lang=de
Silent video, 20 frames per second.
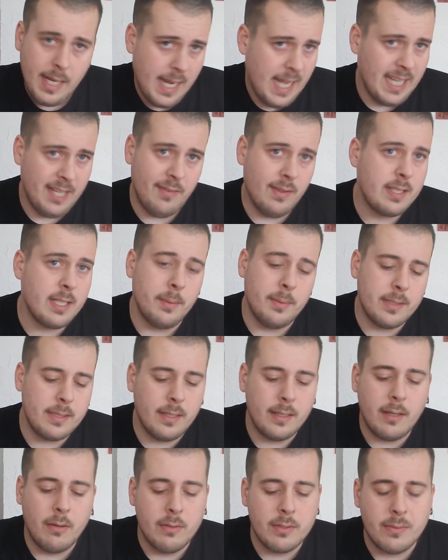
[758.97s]
Ich werde es aber jetzt
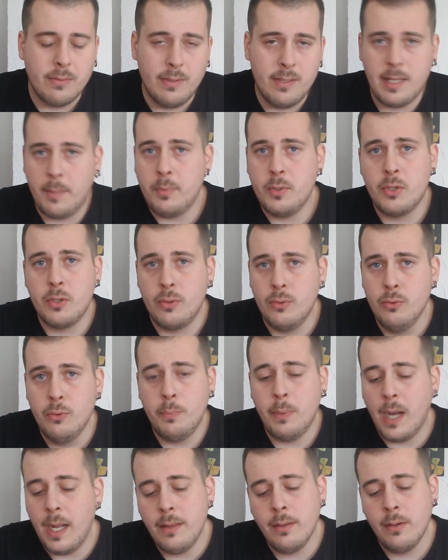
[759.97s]
nicht rausholen. Das habt ihr schon genug
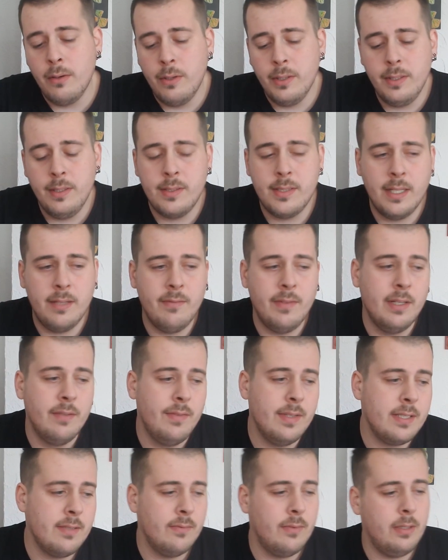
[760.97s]
bei anderen Leuten gesehen, wenn ihr
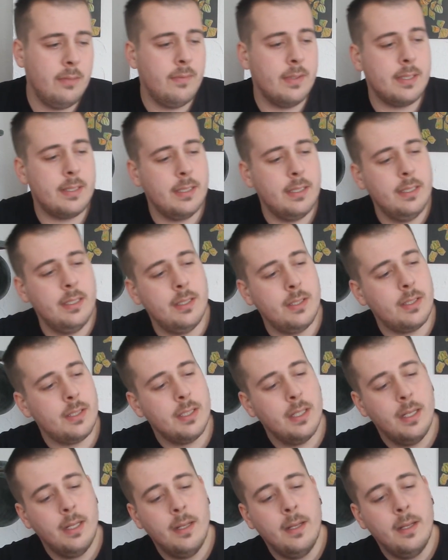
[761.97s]
wissen wollt, was drin ist.